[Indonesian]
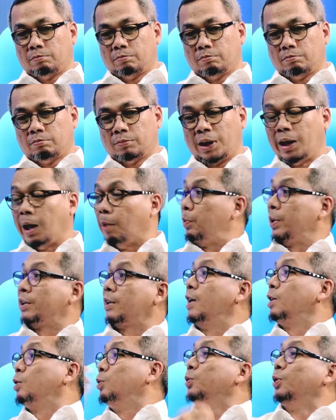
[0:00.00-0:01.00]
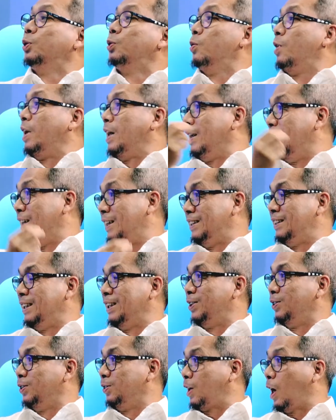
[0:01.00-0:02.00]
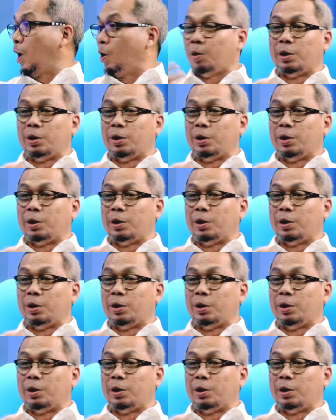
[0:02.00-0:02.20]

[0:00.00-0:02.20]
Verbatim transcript: mendapatkan keuntungan dari situ. Kalau